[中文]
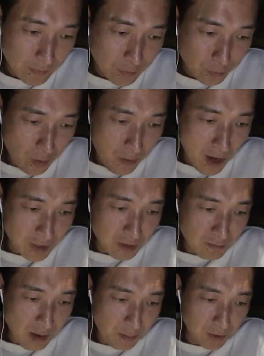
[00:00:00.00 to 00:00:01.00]
最坏情
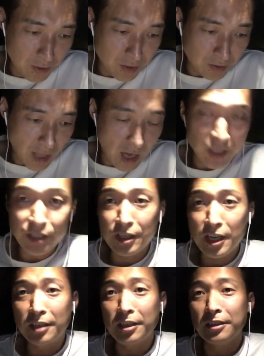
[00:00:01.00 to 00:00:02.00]
况不就是打个十
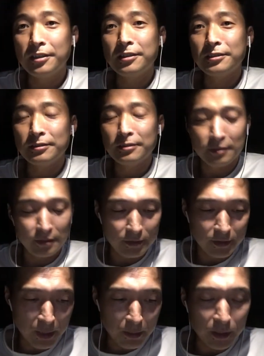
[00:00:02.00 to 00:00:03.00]
年停
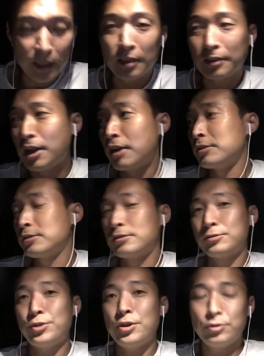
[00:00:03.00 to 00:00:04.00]
什么的，到了
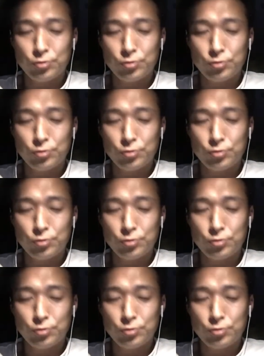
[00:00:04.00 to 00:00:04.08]
最后